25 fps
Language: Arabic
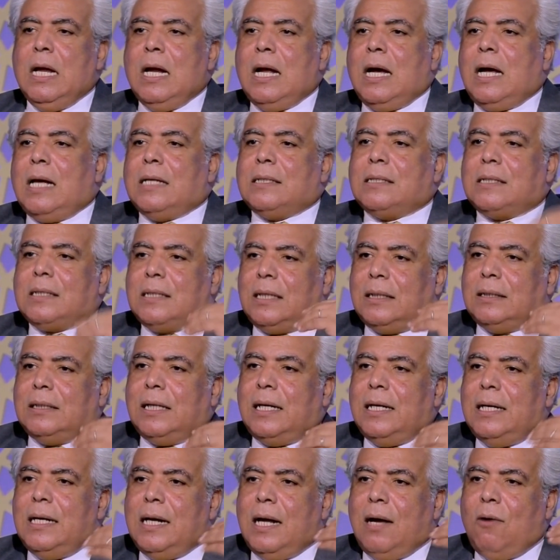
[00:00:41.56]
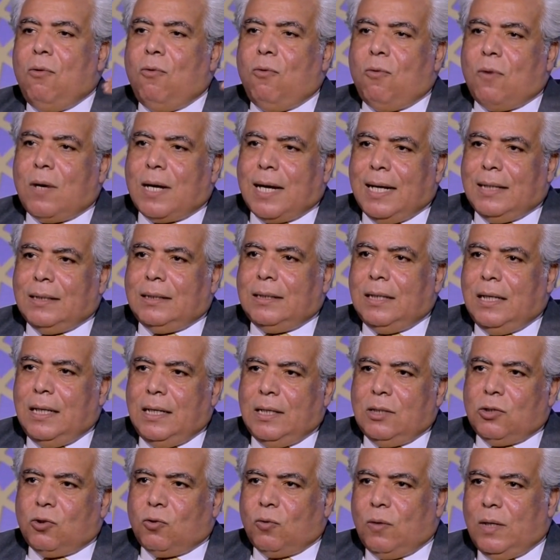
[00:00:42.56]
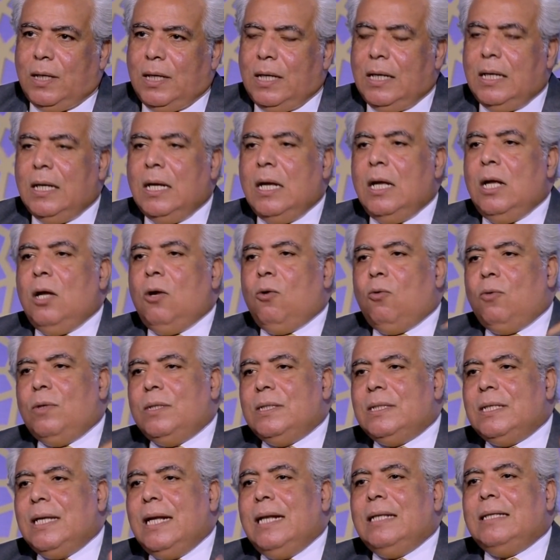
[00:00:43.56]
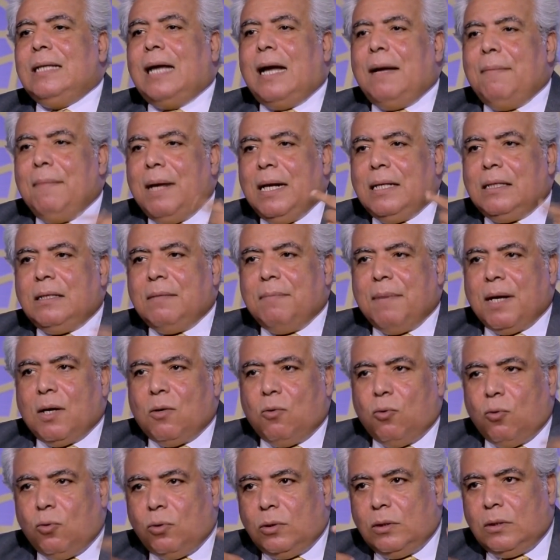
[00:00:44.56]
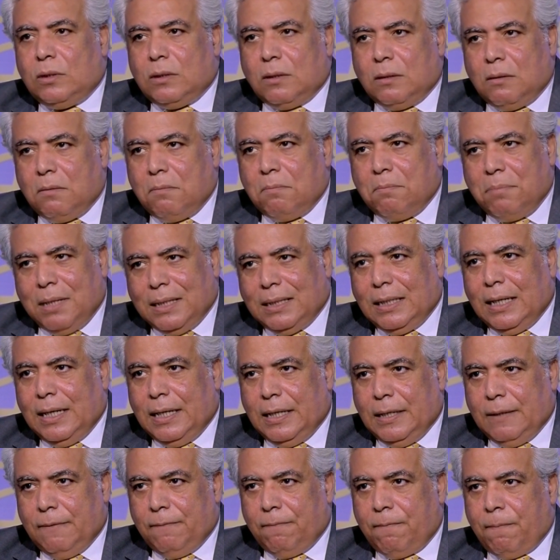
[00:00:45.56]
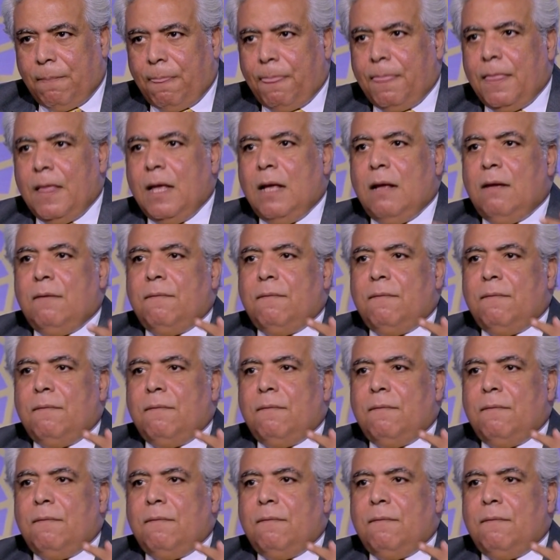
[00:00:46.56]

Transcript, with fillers: خاصه لو خدت الانسولين ونزلت عملت مجهود بدني فهو